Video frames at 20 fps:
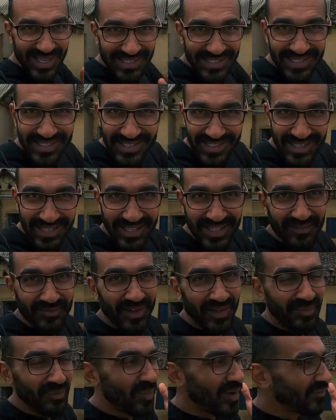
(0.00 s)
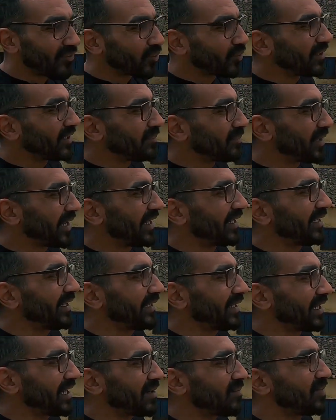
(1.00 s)
بس فالمفروض البلان ان
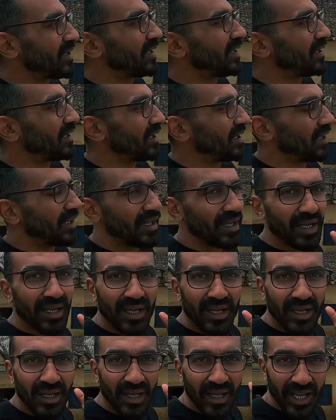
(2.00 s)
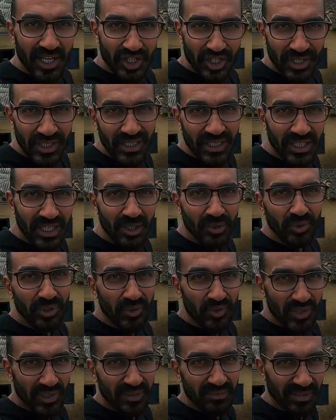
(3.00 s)
احنا نعمل 20 آه، كيلو
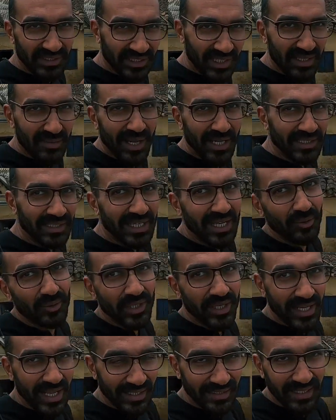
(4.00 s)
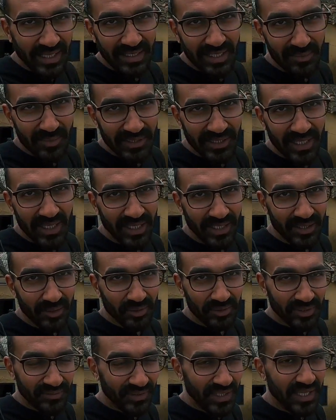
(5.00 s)
نوصل للمدينه اللي بعديها ونرجع تاني للمدينه اللي
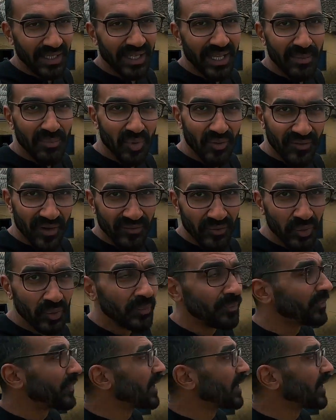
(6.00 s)
احنا كنا فيها اللي هي بوفافو